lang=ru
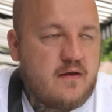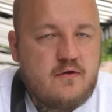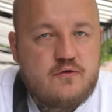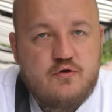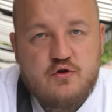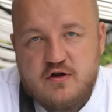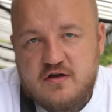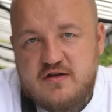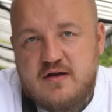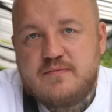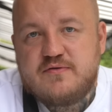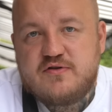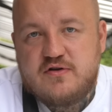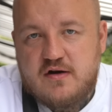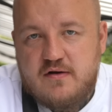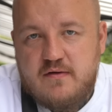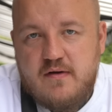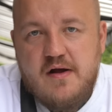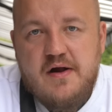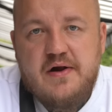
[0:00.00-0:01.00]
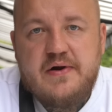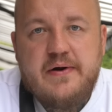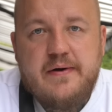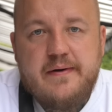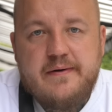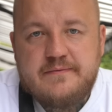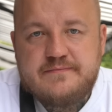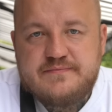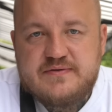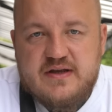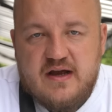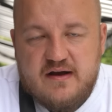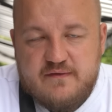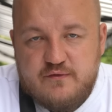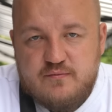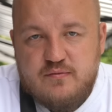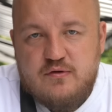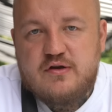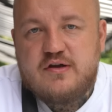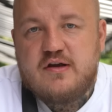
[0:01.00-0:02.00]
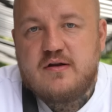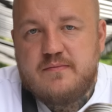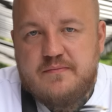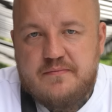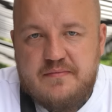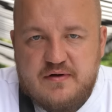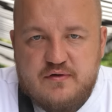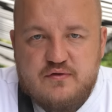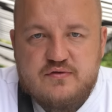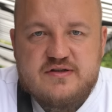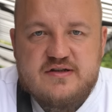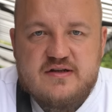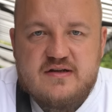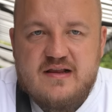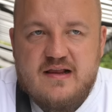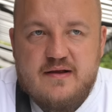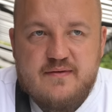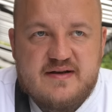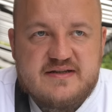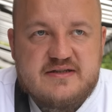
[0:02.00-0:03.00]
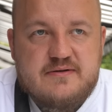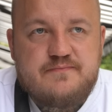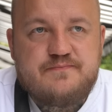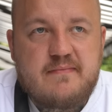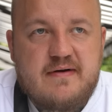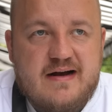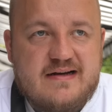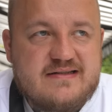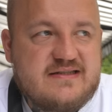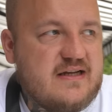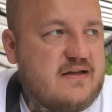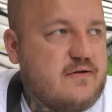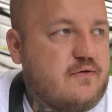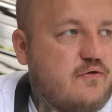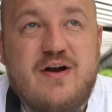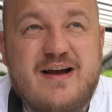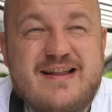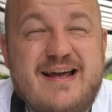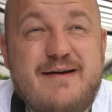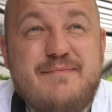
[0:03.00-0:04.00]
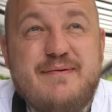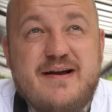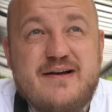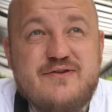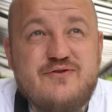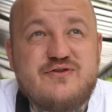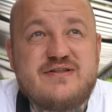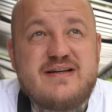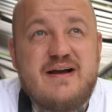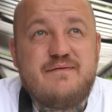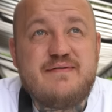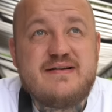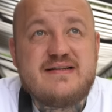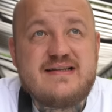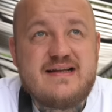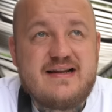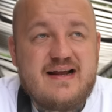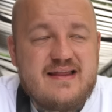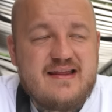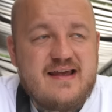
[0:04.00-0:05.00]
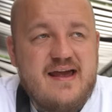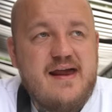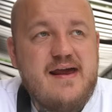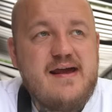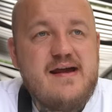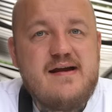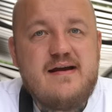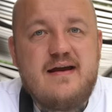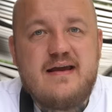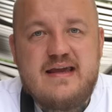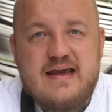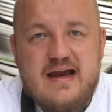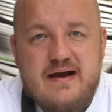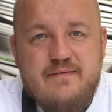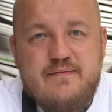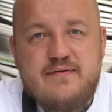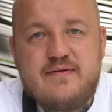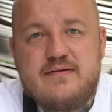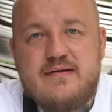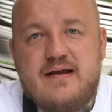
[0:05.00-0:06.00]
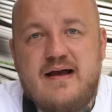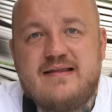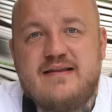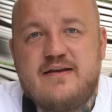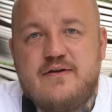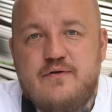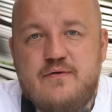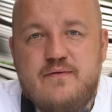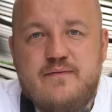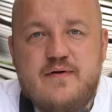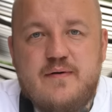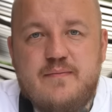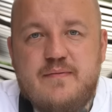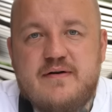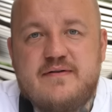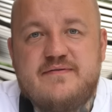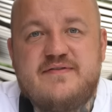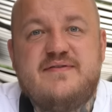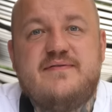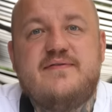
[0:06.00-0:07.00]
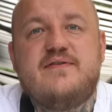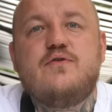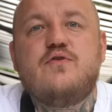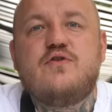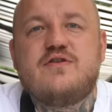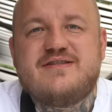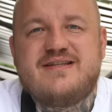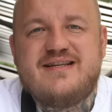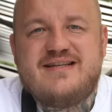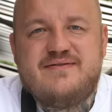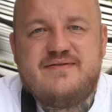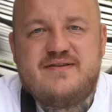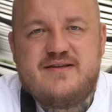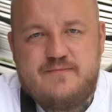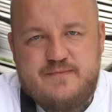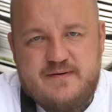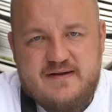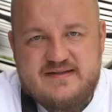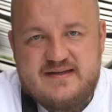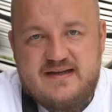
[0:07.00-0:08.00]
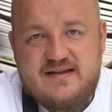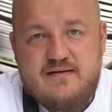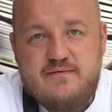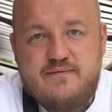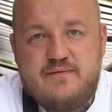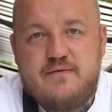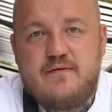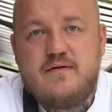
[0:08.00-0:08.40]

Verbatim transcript: Но ради обзора, как фудблогер, могу сделать для вас оценку. Когда я прихожу сам в рестораны, я отдаю выбор в 99%